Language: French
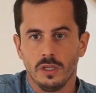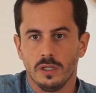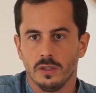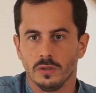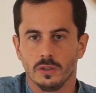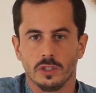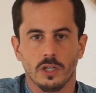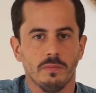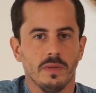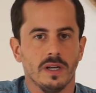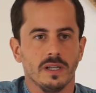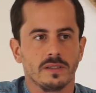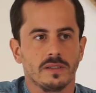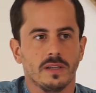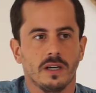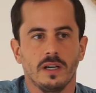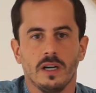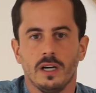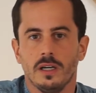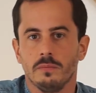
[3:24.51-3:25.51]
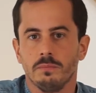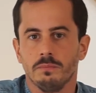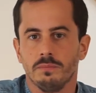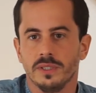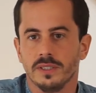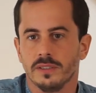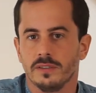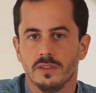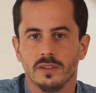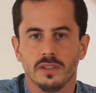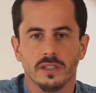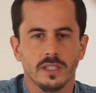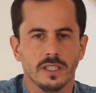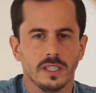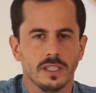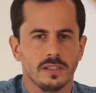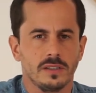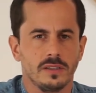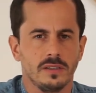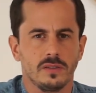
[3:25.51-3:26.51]
euh, comme Instagram,
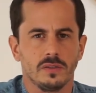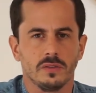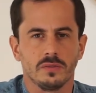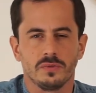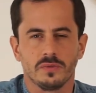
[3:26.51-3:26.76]
Pinterest,